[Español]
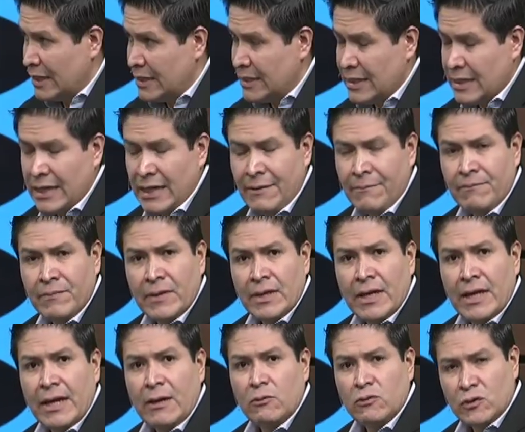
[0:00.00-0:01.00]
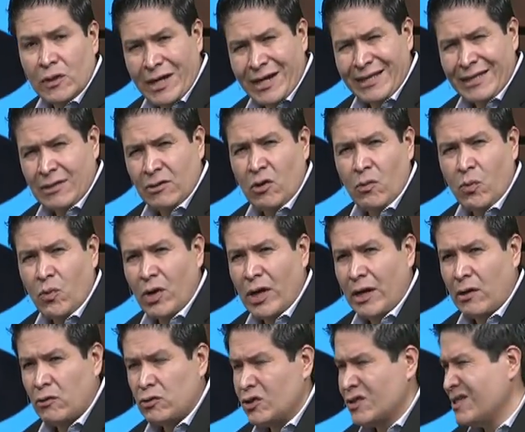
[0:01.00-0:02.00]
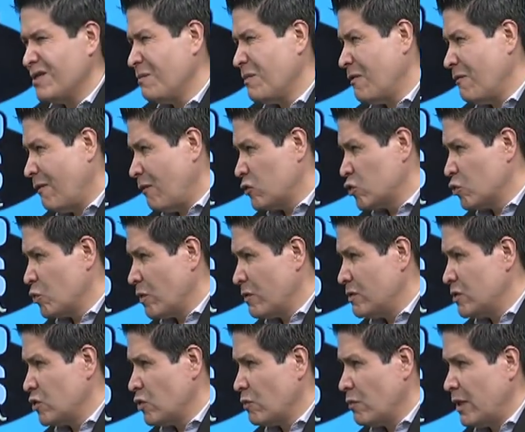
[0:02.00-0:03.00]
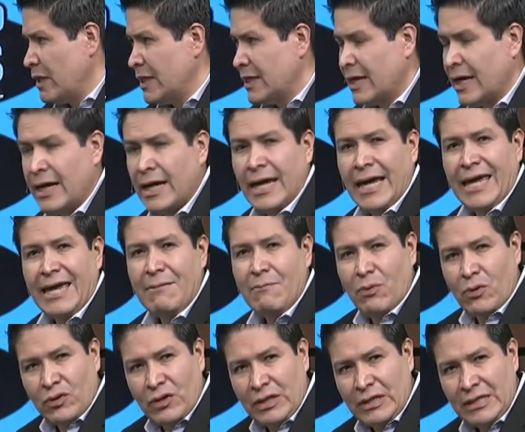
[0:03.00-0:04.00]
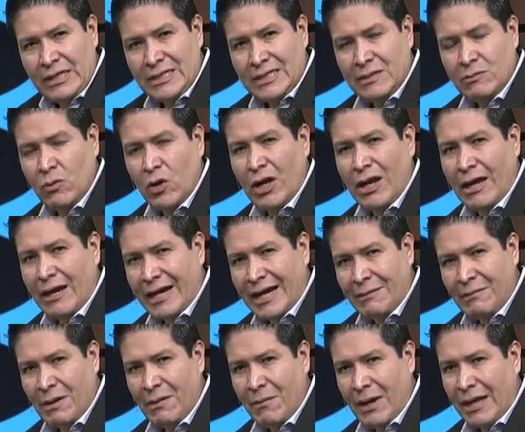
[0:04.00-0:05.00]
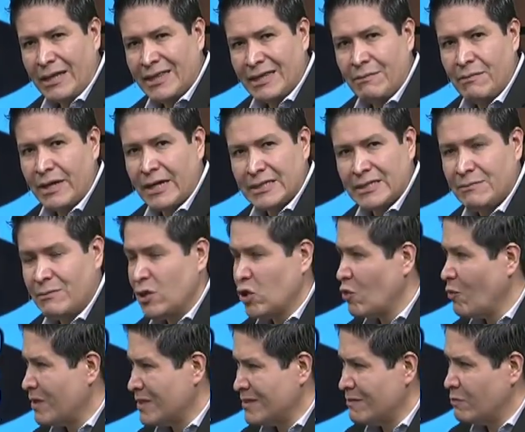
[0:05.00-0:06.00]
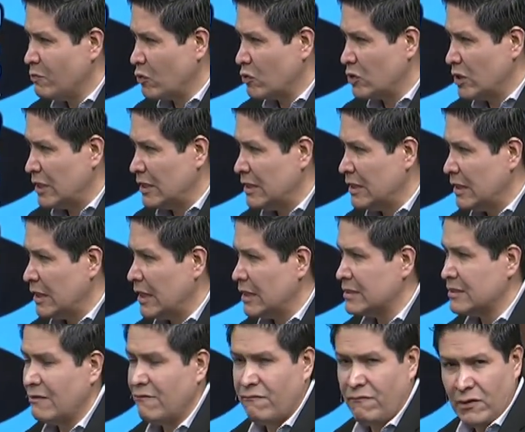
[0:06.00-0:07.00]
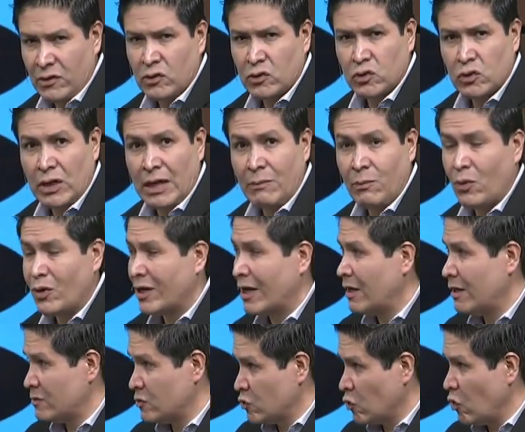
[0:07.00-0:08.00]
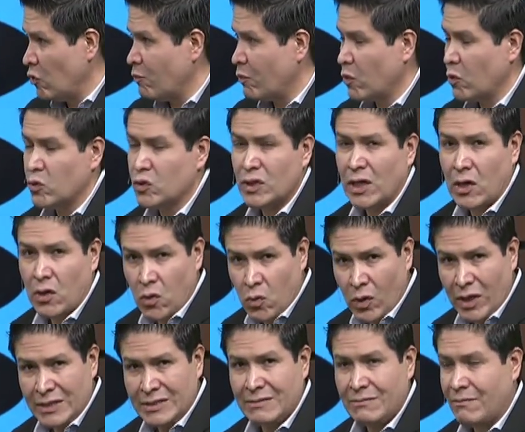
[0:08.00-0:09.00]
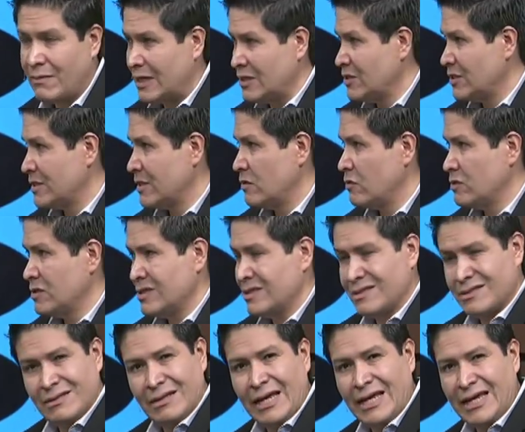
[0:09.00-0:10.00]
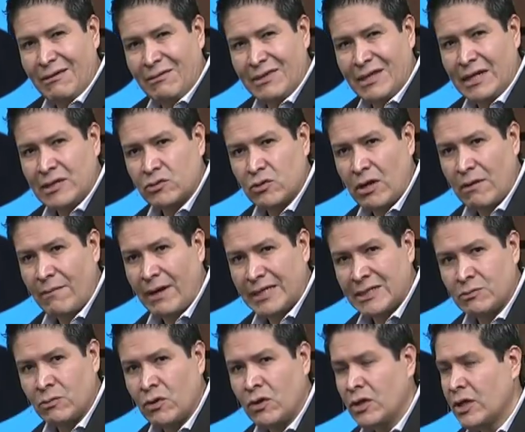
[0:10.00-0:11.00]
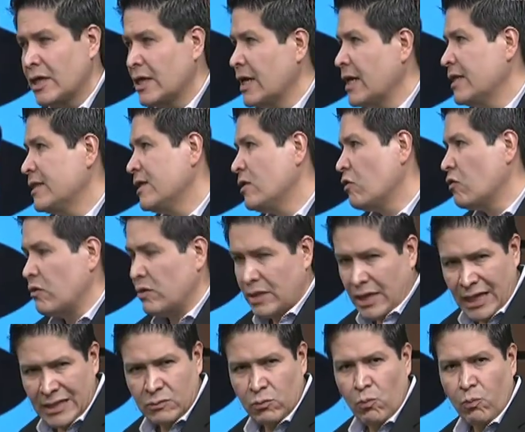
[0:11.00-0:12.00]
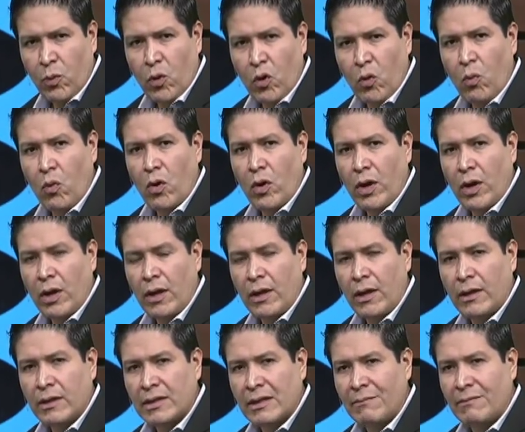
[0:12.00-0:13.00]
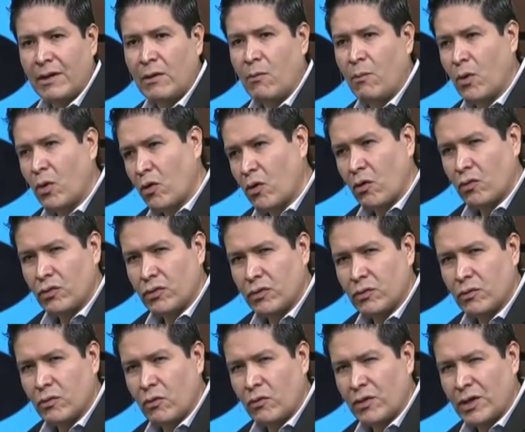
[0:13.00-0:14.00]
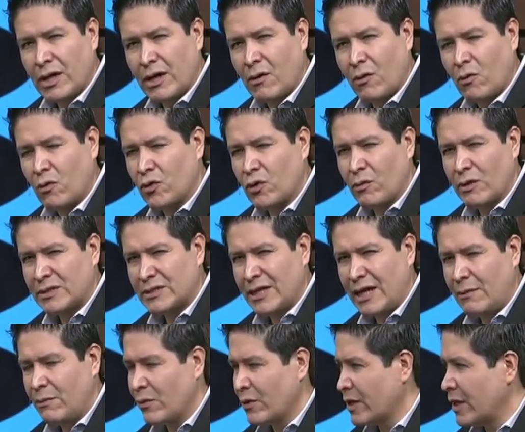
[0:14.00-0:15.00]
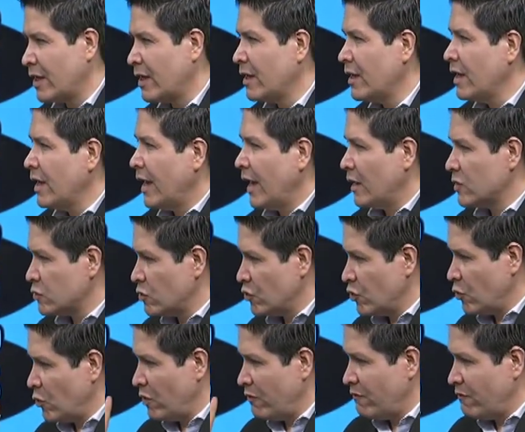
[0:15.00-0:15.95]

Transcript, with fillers: al día, usar retinol por la noche, siempre bajo supervisión médica. Importantísimo, la crema anti más importante es el filtro solar porque el sol produce arrugas y manchas, entonces hay que evitar el sol al máximo. Digo, es un poco, eh, también un poco controversial porque el sol tiene